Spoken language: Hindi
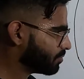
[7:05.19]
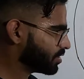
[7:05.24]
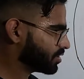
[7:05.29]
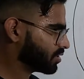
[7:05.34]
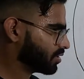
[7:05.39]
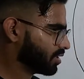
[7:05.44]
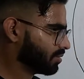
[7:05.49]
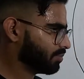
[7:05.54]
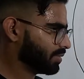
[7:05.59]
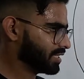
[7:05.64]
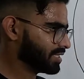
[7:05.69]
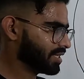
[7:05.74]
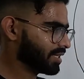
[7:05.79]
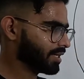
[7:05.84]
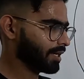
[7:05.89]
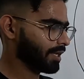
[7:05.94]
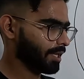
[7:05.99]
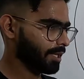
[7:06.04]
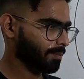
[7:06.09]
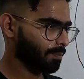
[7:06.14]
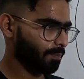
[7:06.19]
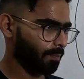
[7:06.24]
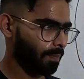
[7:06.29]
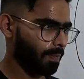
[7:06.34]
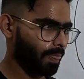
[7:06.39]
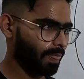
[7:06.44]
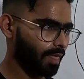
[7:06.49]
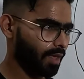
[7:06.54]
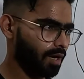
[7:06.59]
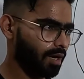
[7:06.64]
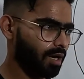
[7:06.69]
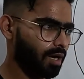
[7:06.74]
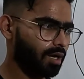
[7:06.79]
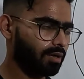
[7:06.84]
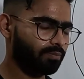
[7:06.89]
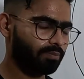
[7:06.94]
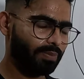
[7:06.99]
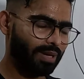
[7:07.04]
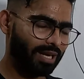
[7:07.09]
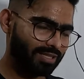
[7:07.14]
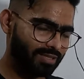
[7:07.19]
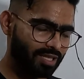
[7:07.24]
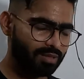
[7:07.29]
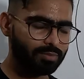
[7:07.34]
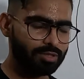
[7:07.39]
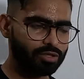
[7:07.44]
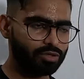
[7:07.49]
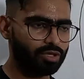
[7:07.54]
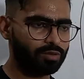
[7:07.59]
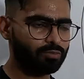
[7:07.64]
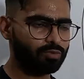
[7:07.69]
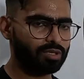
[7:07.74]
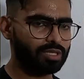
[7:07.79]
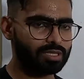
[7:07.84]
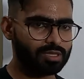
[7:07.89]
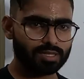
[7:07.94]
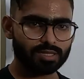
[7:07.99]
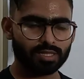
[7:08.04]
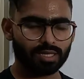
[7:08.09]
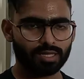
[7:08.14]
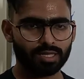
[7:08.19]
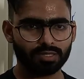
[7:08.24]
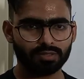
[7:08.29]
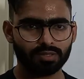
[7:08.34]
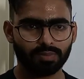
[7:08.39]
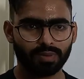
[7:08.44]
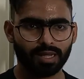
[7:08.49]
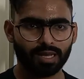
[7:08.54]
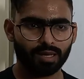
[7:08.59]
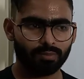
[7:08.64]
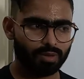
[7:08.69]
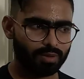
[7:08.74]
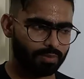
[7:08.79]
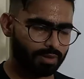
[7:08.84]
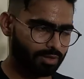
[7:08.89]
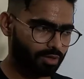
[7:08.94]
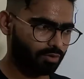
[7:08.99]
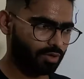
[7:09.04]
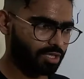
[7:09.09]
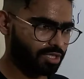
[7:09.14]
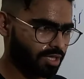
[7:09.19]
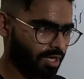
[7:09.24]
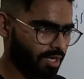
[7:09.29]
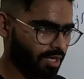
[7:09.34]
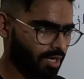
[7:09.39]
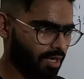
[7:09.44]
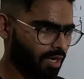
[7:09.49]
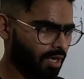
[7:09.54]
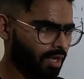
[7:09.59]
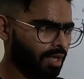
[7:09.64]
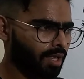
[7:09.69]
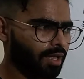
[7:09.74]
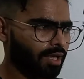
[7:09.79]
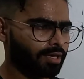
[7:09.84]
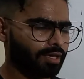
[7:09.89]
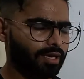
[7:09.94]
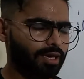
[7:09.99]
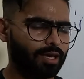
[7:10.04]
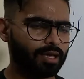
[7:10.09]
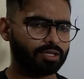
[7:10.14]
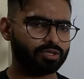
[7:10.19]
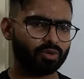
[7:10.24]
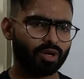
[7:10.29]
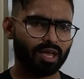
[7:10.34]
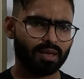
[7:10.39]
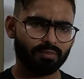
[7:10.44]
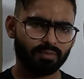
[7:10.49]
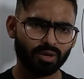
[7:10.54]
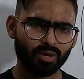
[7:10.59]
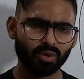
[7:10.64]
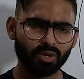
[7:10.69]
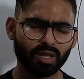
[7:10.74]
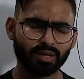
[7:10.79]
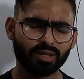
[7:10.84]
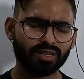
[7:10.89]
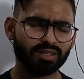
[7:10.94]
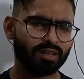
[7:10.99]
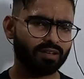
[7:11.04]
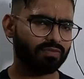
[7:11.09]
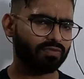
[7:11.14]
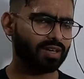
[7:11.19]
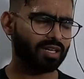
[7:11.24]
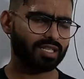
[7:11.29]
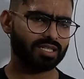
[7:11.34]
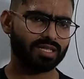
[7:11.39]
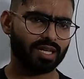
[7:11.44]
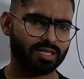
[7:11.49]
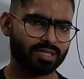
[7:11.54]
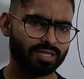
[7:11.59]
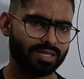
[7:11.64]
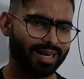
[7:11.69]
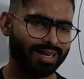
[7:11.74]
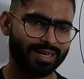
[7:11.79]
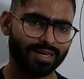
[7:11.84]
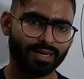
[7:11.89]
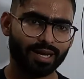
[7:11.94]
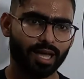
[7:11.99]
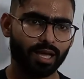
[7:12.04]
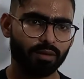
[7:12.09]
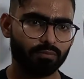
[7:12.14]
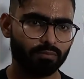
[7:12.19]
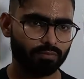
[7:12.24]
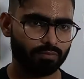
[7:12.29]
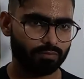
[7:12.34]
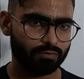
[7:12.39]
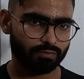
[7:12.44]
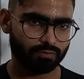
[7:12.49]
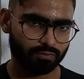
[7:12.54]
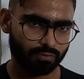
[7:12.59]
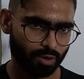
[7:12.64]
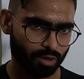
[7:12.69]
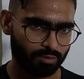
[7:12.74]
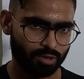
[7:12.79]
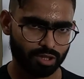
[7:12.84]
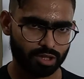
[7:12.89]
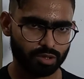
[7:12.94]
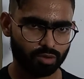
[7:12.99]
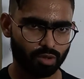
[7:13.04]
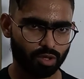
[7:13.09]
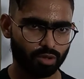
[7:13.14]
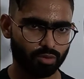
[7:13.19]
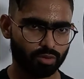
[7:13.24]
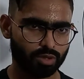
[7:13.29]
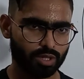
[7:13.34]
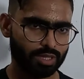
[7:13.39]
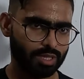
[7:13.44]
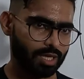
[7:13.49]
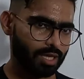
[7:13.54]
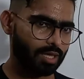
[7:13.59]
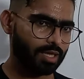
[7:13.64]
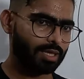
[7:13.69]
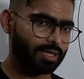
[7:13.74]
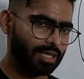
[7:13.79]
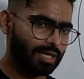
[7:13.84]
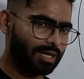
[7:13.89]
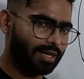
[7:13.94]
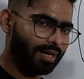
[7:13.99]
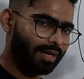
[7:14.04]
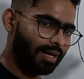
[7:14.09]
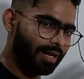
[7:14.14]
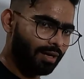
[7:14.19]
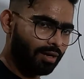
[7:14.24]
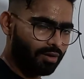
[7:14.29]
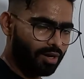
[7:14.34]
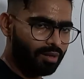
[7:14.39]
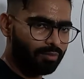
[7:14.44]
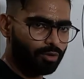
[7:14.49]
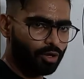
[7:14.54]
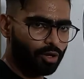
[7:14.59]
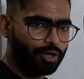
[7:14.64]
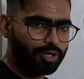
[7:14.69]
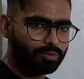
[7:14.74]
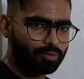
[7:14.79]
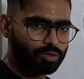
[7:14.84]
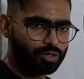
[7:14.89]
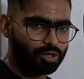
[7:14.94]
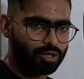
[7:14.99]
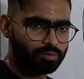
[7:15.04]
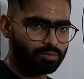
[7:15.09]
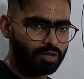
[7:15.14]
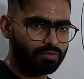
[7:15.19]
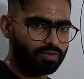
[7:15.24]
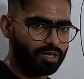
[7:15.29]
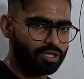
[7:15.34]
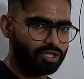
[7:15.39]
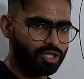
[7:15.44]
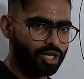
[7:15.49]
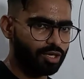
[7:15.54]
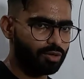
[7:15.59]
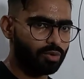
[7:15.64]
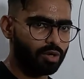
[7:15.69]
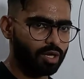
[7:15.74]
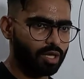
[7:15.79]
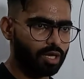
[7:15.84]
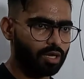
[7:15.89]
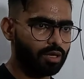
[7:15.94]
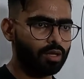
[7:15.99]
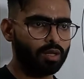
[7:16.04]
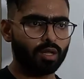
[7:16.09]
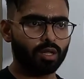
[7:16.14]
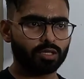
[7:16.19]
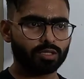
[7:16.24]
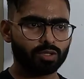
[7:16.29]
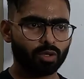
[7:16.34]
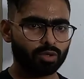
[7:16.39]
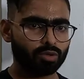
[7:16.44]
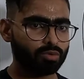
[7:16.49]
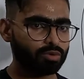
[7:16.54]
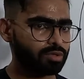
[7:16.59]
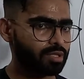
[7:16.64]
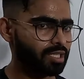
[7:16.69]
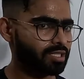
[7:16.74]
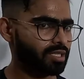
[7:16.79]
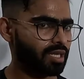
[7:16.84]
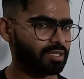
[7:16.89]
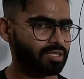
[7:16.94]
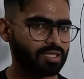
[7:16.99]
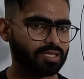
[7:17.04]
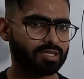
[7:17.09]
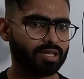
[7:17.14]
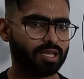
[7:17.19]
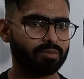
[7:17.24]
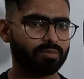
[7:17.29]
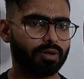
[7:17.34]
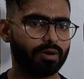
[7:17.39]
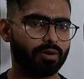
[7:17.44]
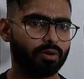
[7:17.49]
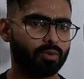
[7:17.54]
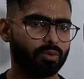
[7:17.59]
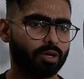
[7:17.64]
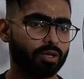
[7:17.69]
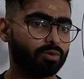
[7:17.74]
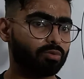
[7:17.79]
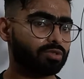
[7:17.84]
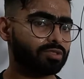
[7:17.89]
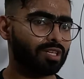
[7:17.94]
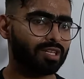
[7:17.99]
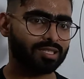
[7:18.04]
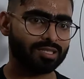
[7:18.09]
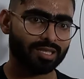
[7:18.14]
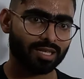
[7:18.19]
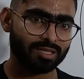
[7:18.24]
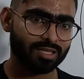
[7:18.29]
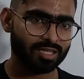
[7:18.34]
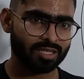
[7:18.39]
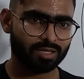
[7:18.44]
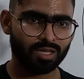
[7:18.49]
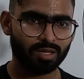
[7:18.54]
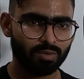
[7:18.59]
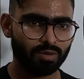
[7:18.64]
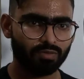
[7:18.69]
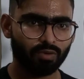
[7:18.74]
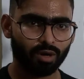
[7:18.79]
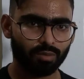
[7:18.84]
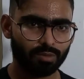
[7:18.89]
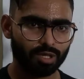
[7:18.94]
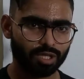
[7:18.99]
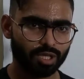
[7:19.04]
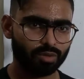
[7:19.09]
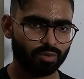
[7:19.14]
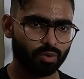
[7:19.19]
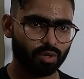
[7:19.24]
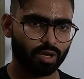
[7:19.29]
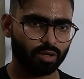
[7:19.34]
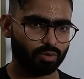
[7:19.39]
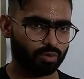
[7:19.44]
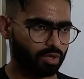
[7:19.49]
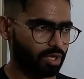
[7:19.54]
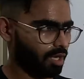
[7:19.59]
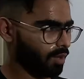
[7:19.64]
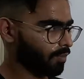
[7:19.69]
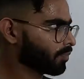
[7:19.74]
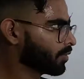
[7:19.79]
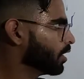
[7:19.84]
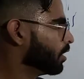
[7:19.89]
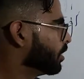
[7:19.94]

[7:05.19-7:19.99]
मिजोरम बेसिकली पैरेक्सियल मिजोरम को डिस्कस करने से पहले हमें पता होना चाहिए कि जो एम्ब्रियो के अंदर डिफरेंट स्ट्रक्चर्स एट अ टाइम फॉर्मेशन हो रही होती है ये नहीं है कि अगर इंट्रा एम्ब्रियोनिक मिजोरम डिफ्रेंशिएट हो रही है सो so दूसरे स्ट्रक्चर्स नहीं बन रहे होंगे दूसरे स्ट्रक्चर्स की भी फॉर्मेशन हो रही होती है